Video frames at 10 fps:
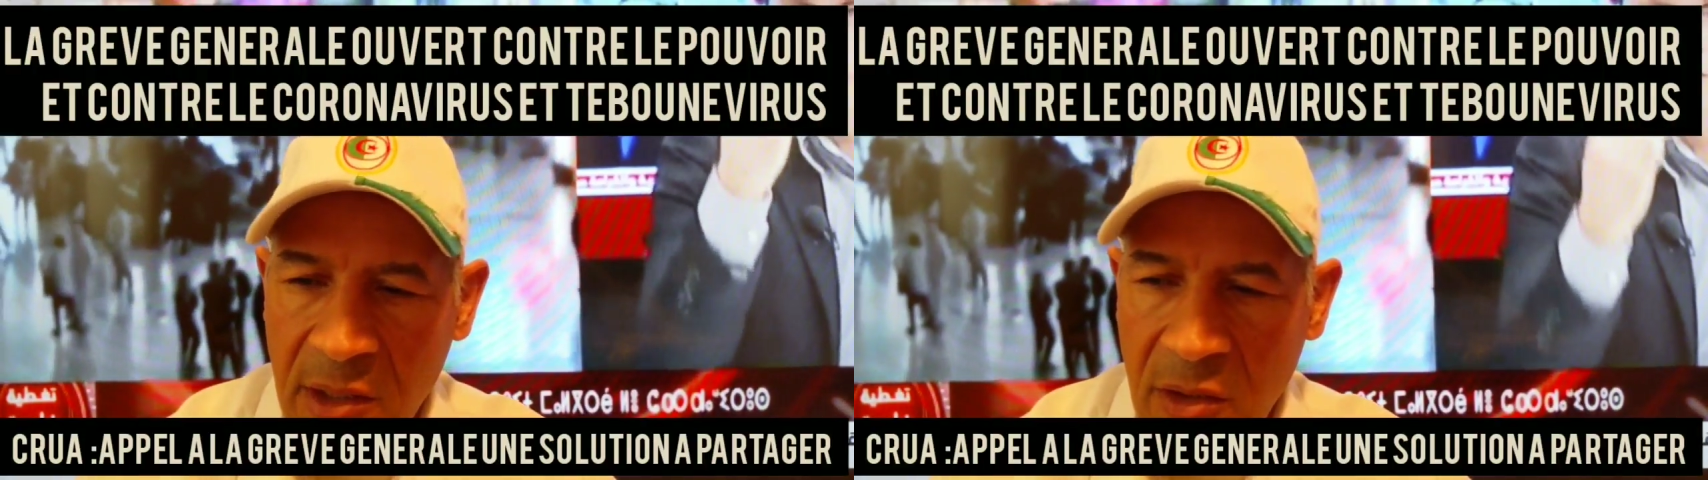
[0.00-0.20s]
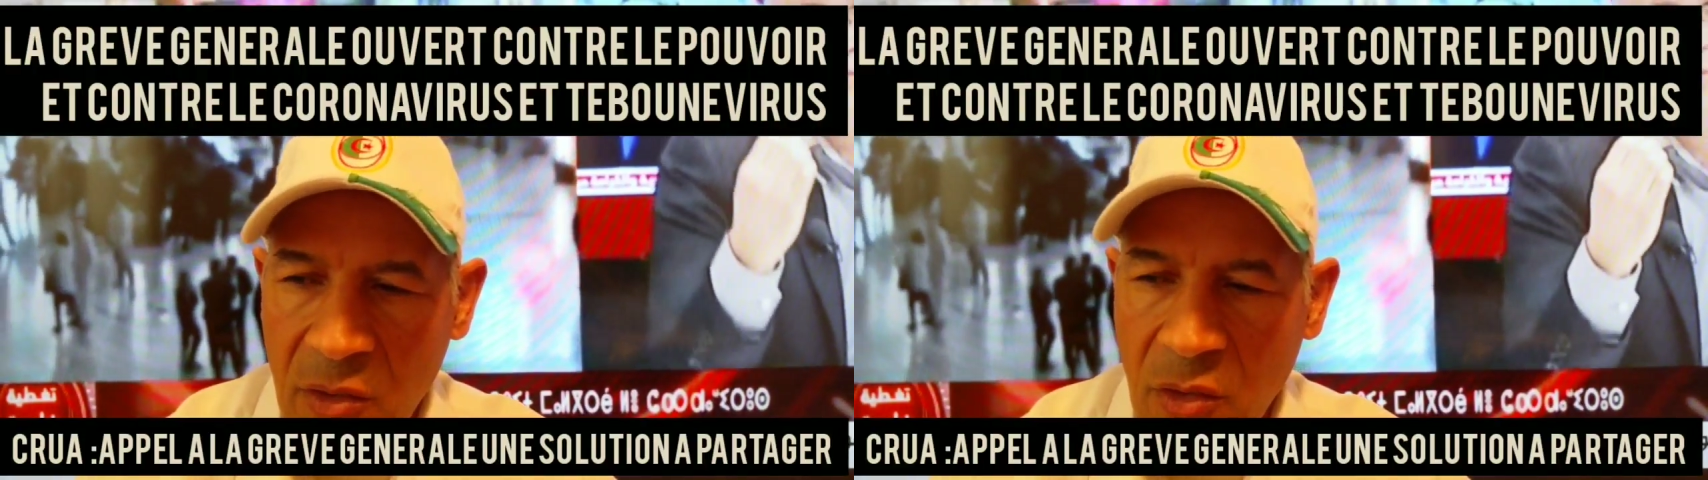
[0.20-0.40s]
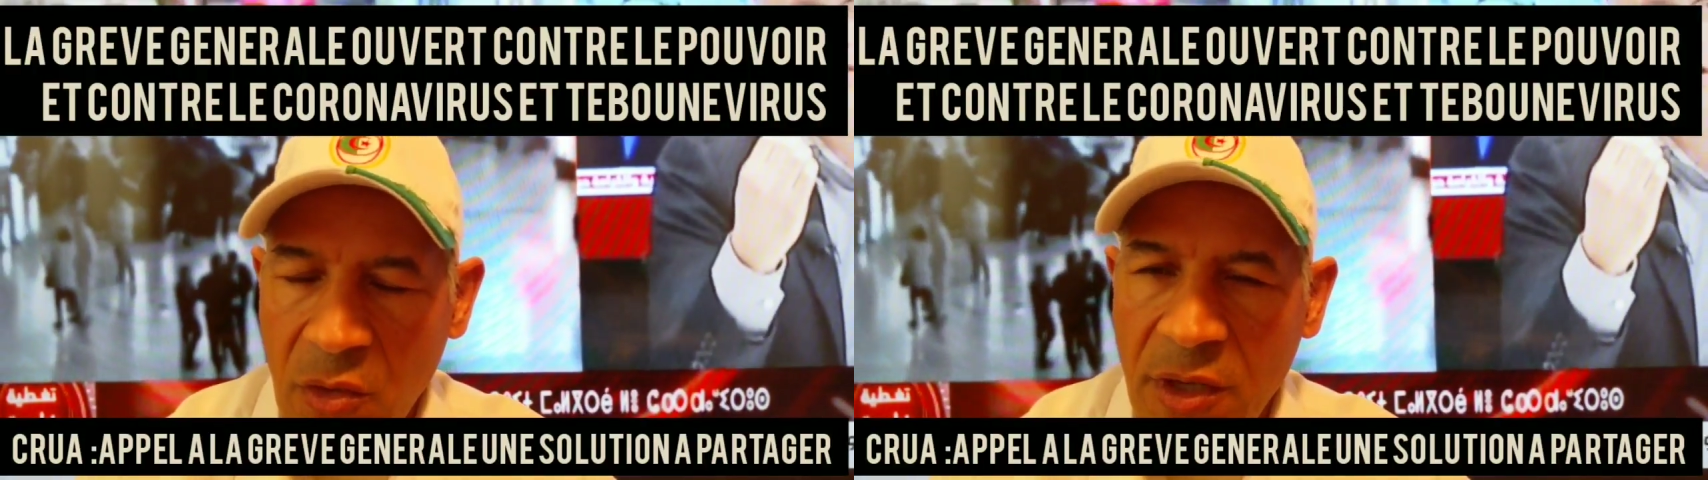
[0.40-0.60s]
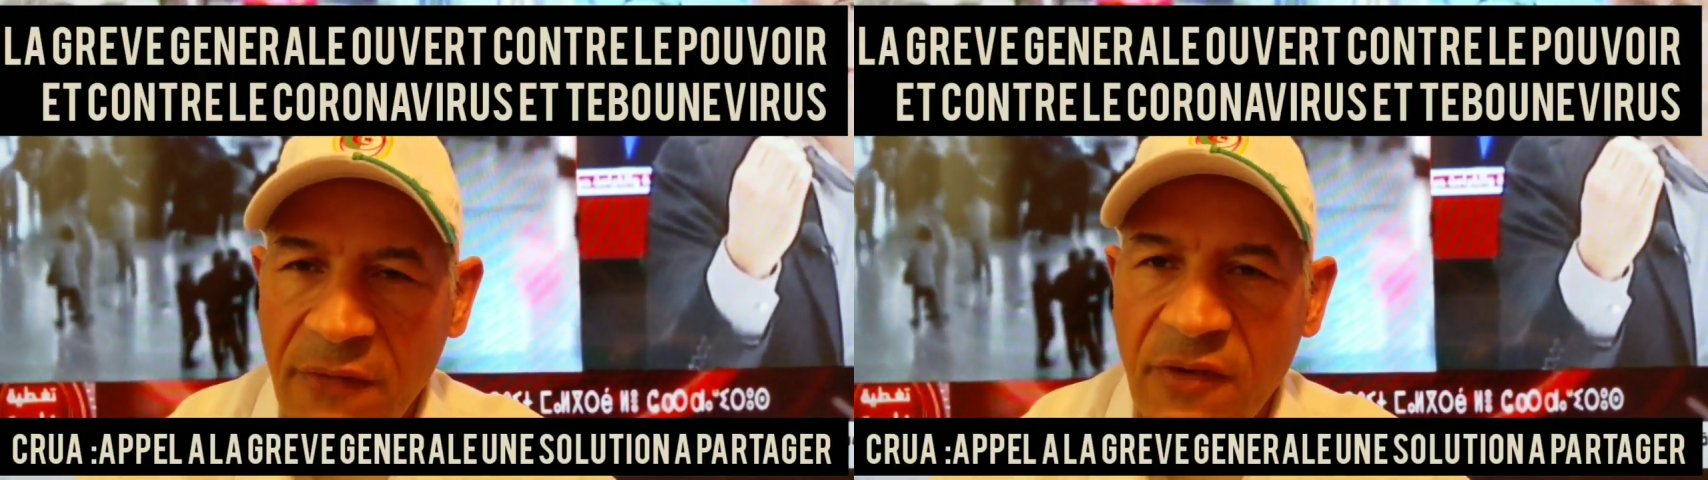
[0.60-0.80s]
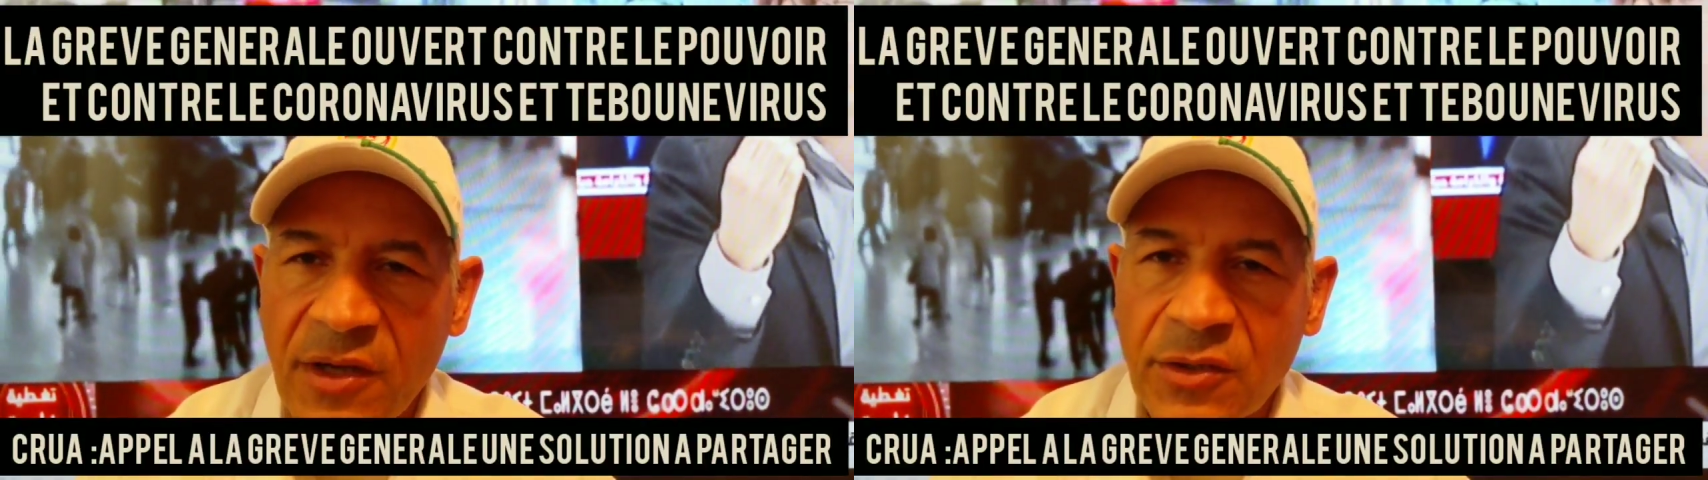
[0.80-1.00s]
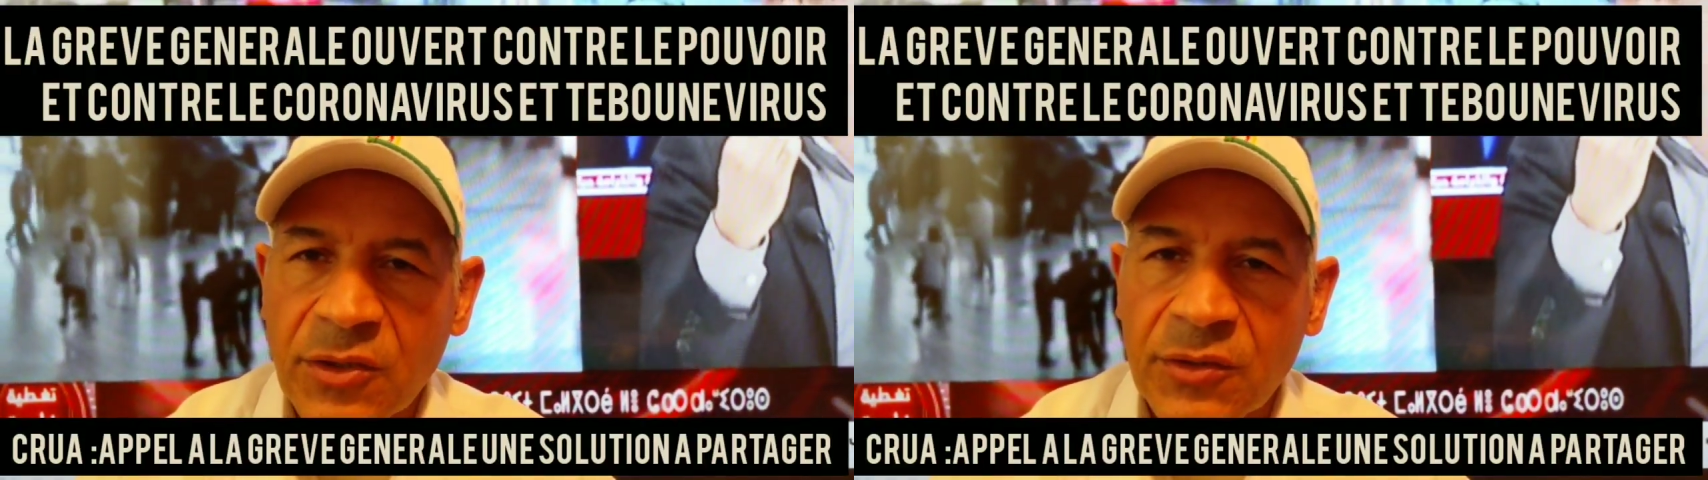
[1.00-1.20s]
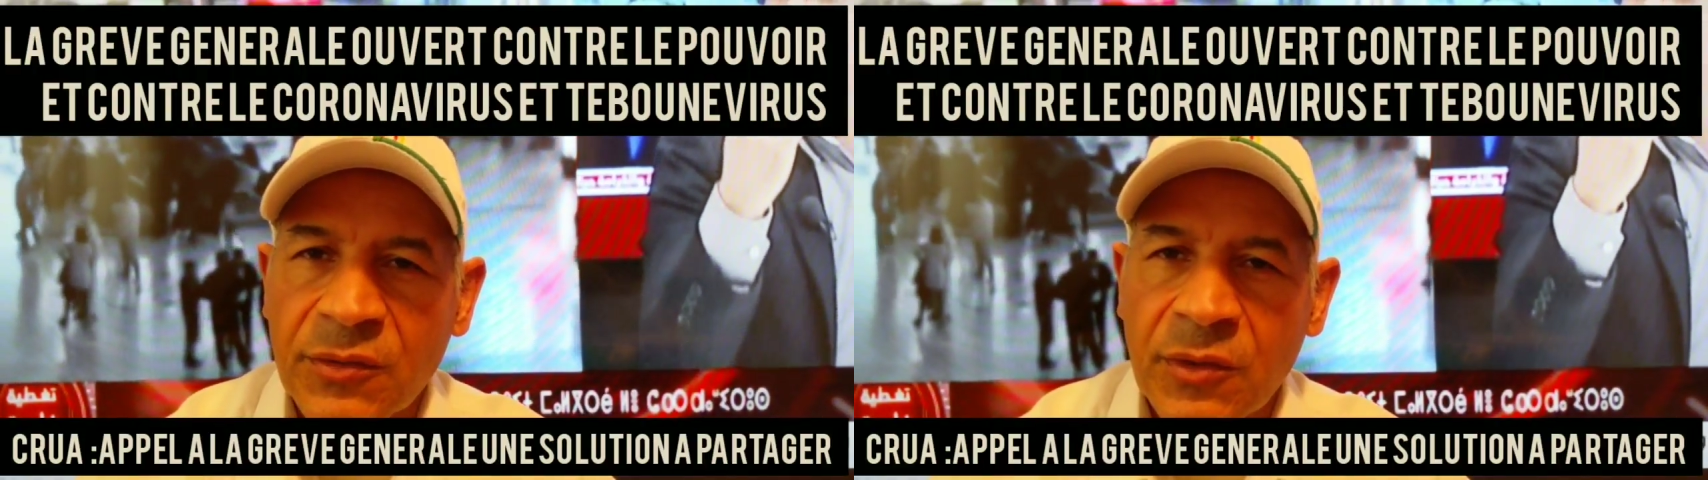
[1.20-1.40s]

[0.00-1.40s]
الكورونا فيروس